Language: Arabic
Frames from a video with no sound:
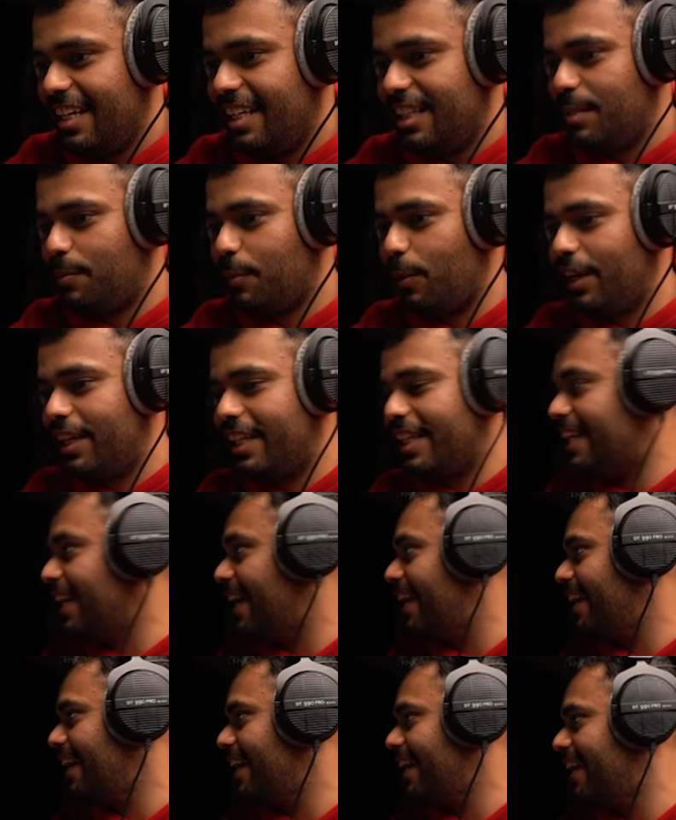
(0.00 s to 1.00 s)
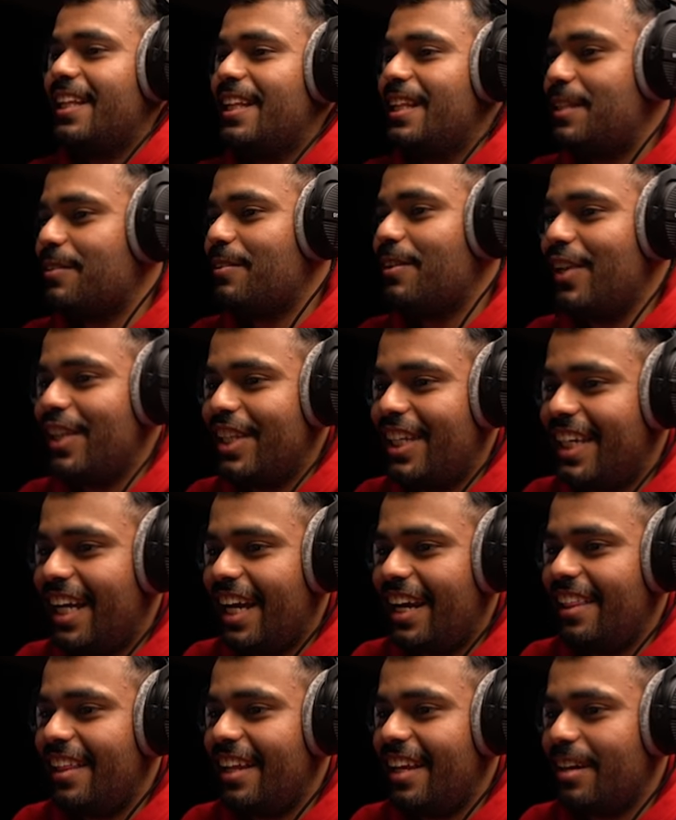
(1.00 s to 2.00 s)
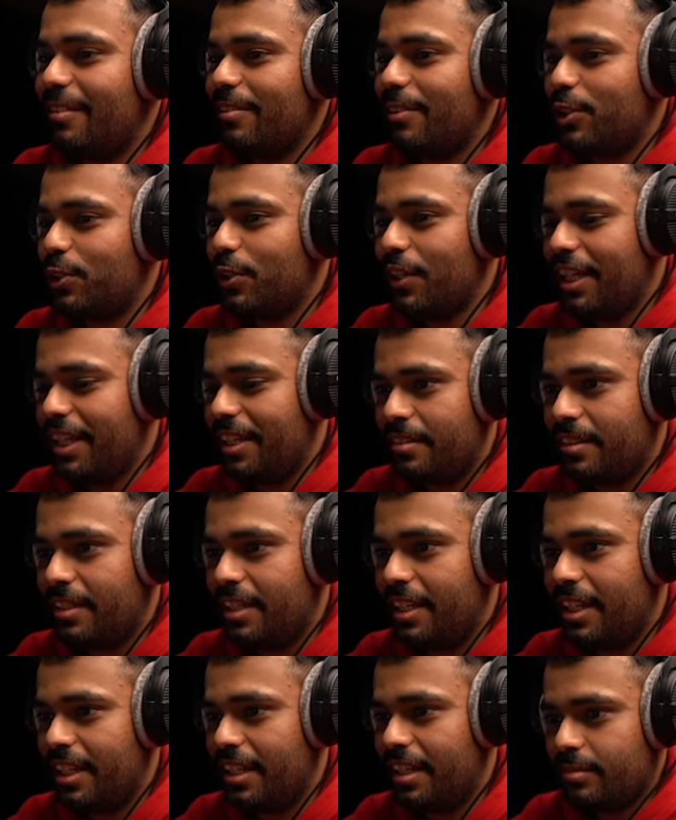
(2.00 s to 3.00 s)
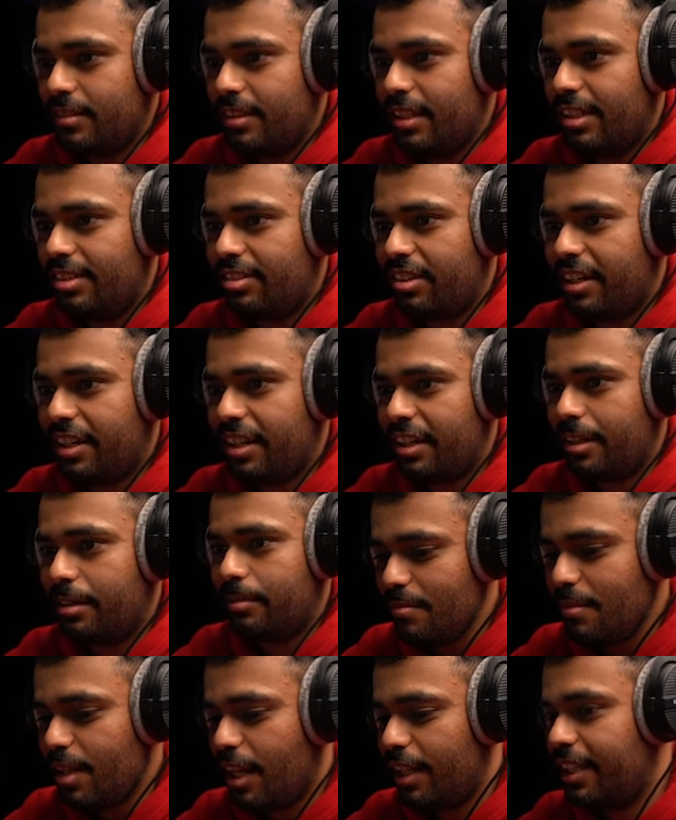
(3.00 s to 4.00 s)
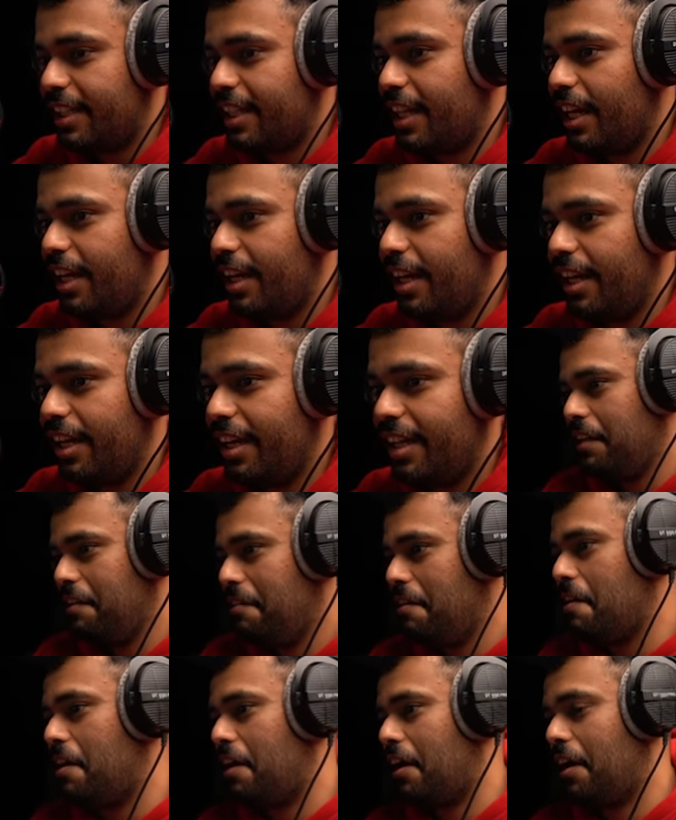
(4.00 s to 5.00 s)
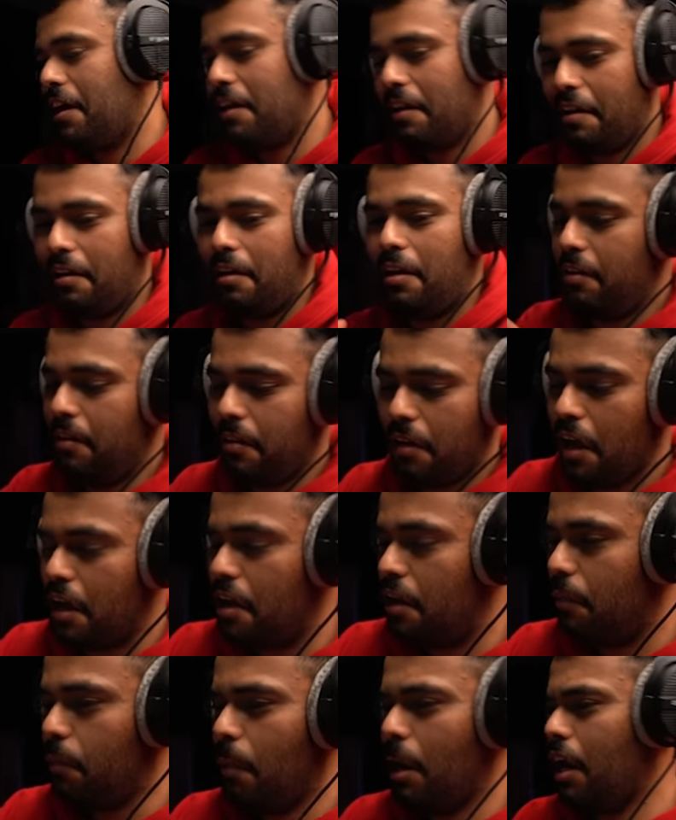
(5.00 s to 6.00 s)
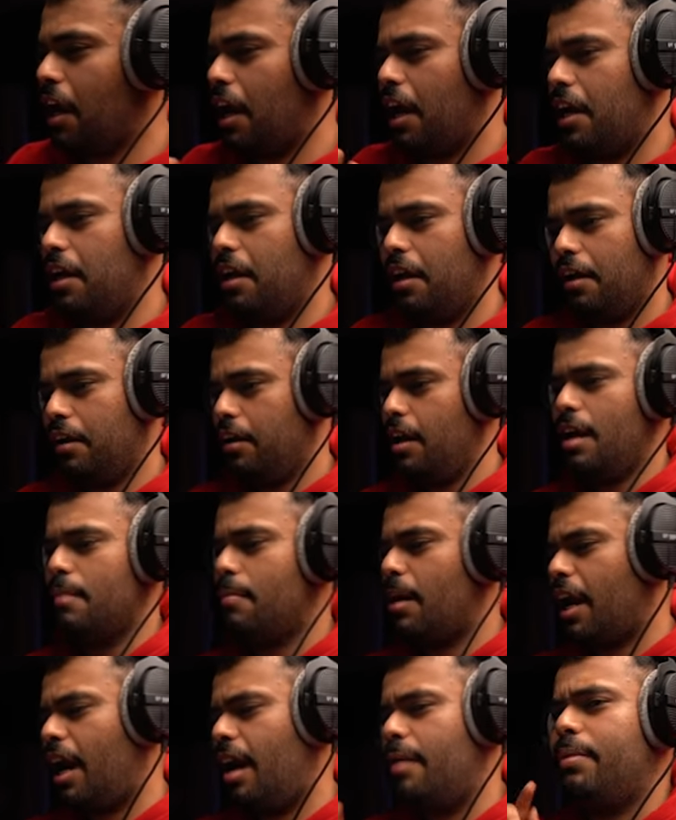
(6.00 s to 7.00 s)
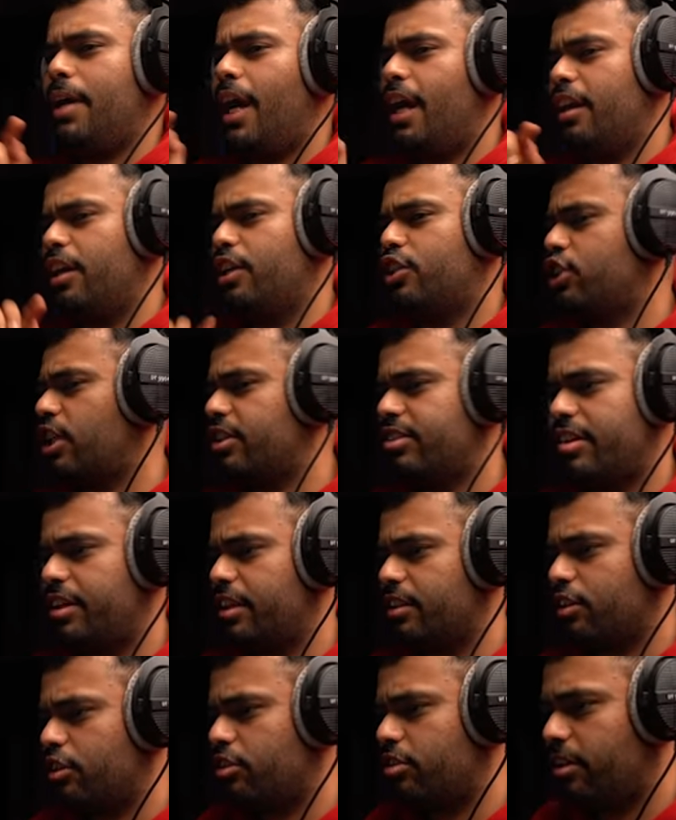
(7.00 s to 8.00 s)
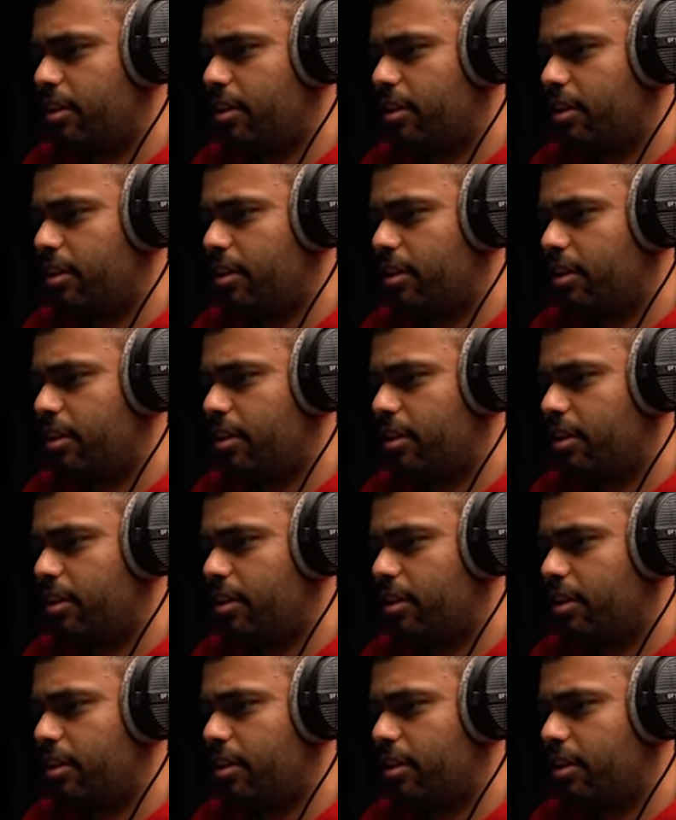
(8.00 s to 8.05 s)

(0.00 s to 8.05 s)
تبغاني ادق عليه تبغاني ادق على ذلك قبل شوي ايه نسخ الرقم ادق عليه لا لا خله خله خله والله خله انا ما راح ابيع للشخص اللي يتصل